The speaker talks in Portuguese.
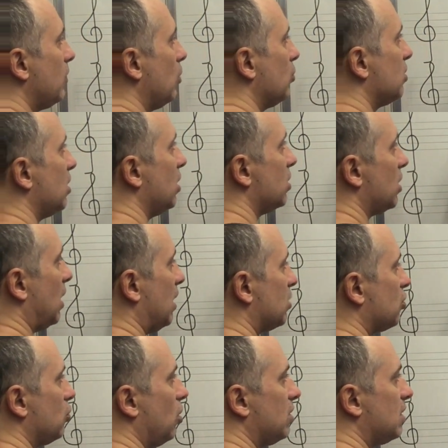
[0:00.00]
ou seja,
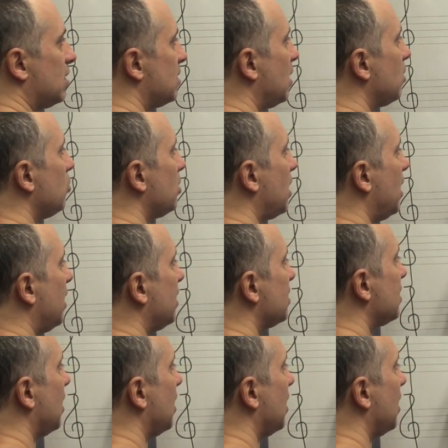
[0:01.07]
as notas naturais,